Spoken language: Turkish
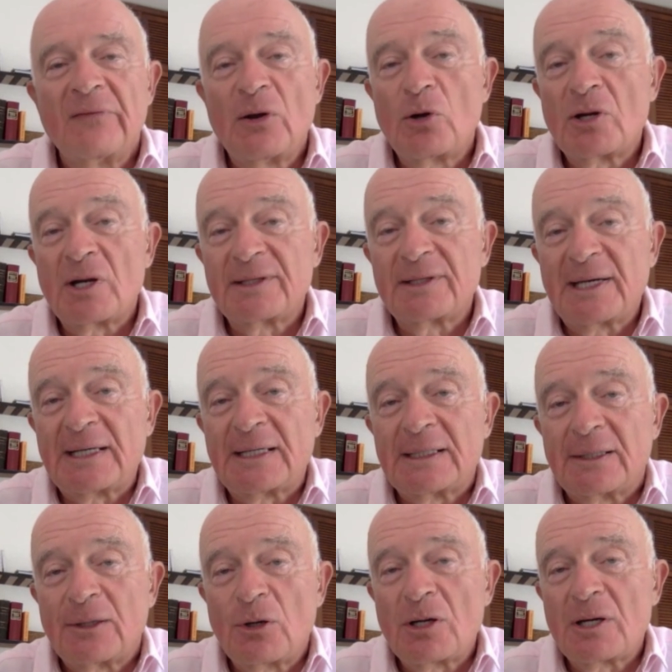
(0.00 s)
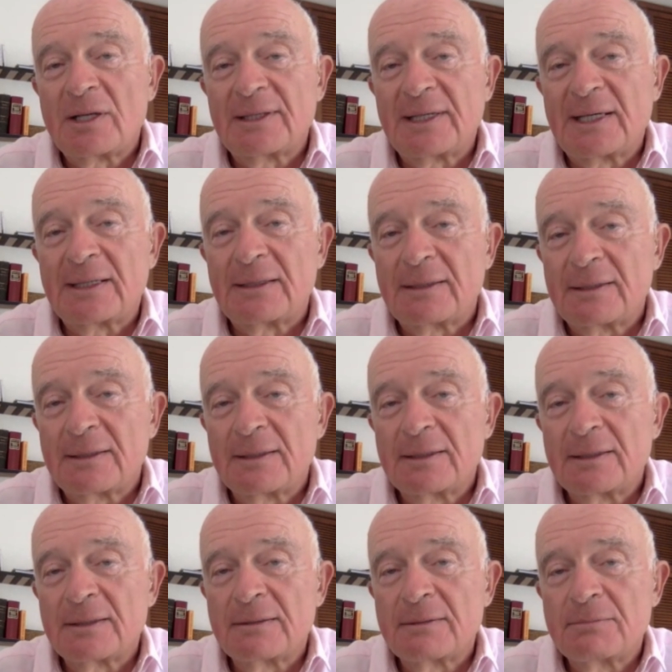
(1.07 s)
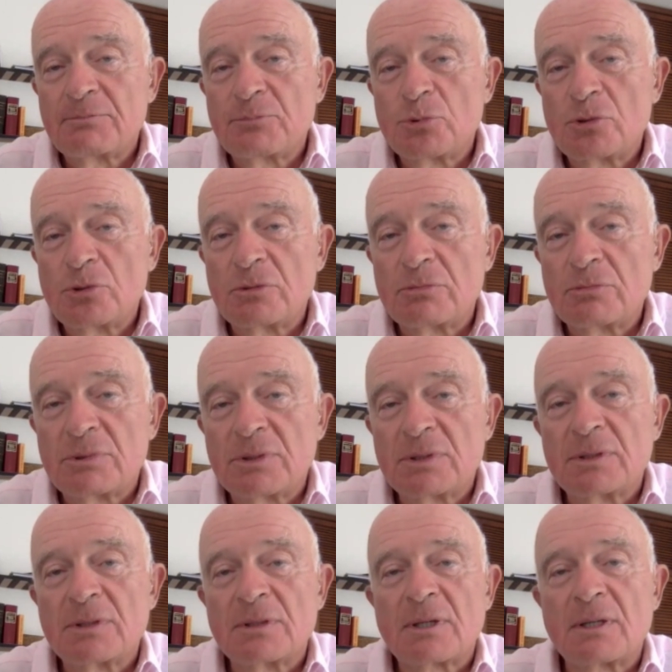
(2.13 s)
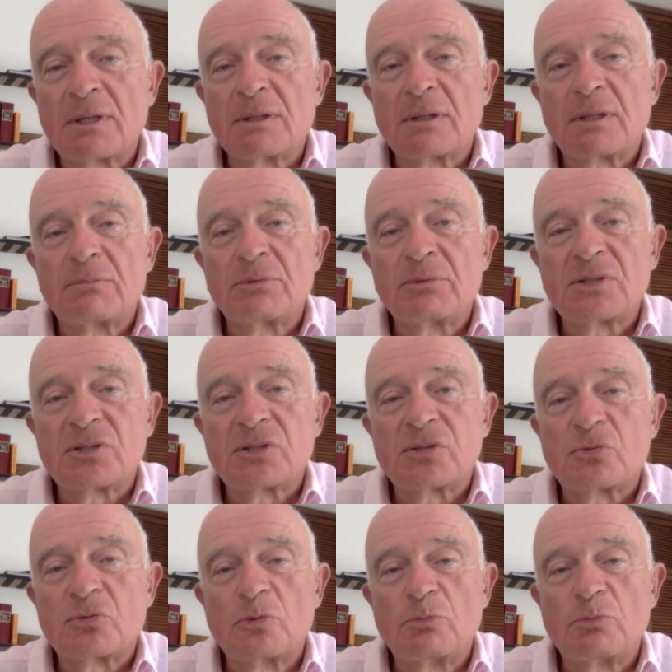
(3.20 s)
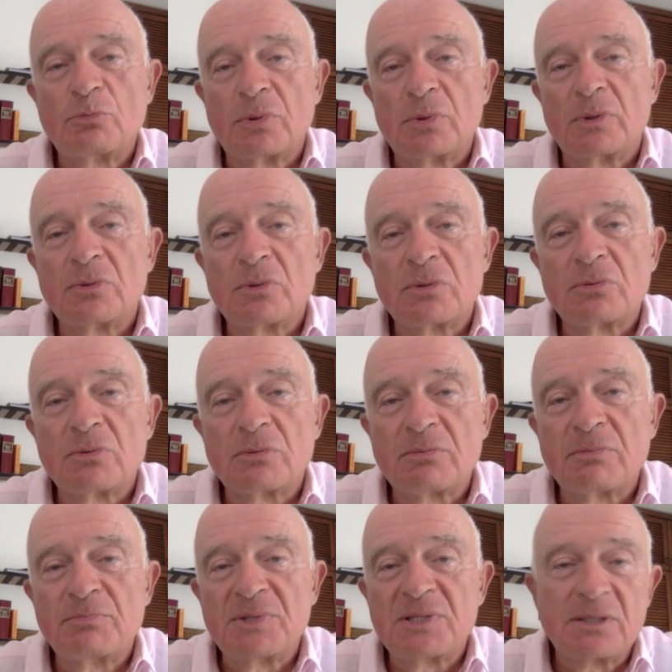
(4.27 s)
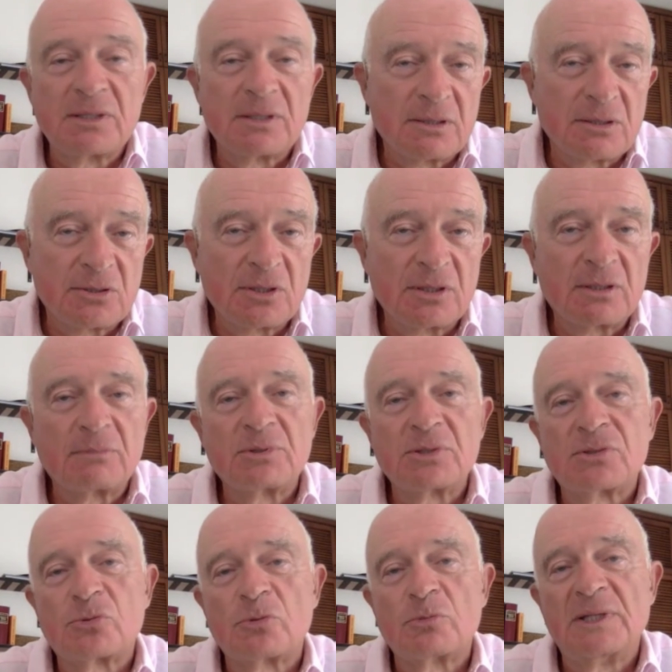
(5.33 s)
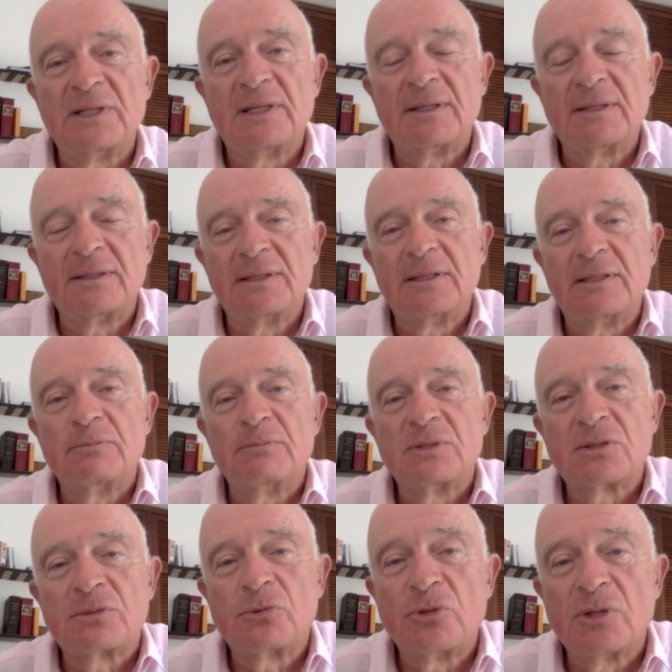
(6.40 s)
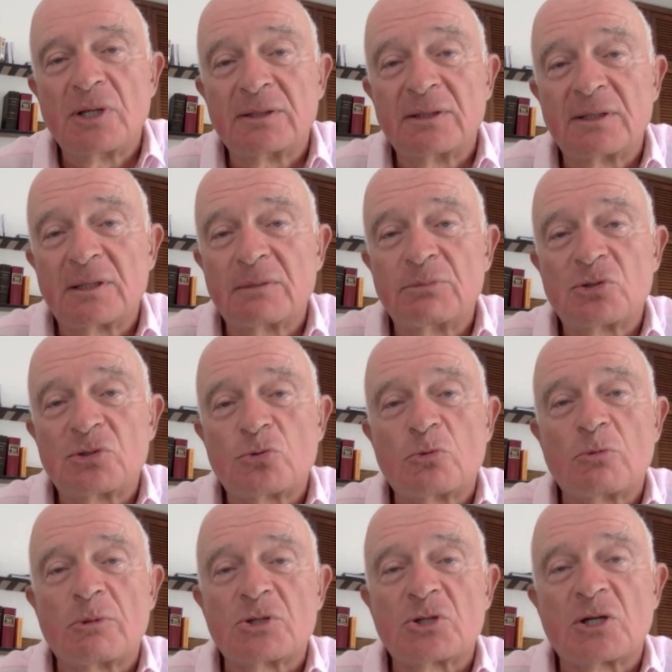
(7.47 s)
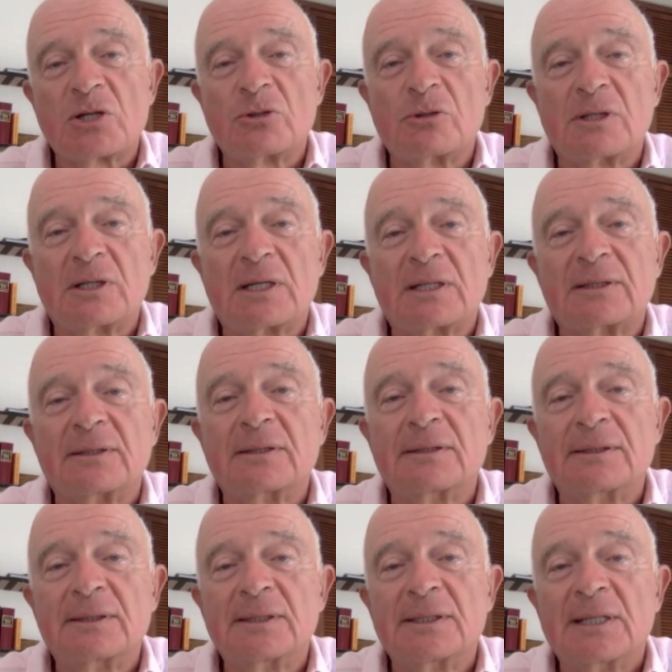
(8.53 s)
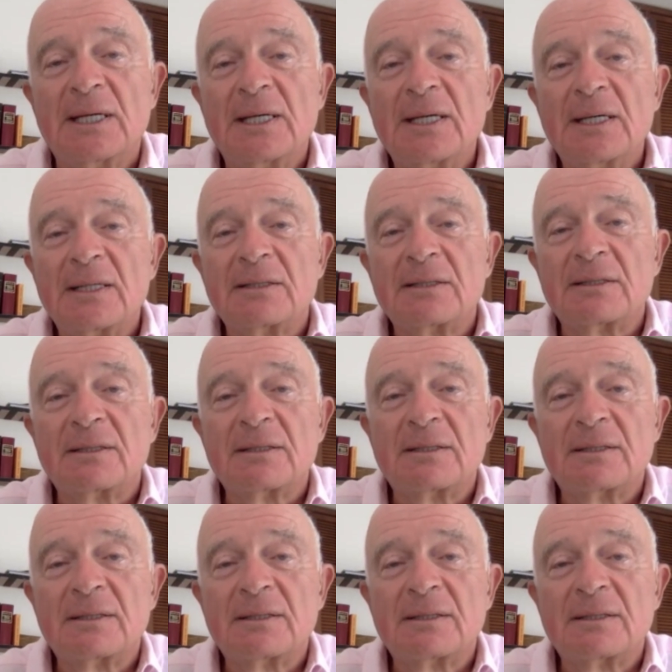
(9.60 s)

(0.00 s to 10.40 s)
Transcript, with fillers: O arada, o arada e, bu e, Kıbrıs Rum, e, biz de işte Kıbrıs Rum lideri dediğimiz, dünyanın Kıbrıs Cumhurbaşkanı olarak tanıdığı e,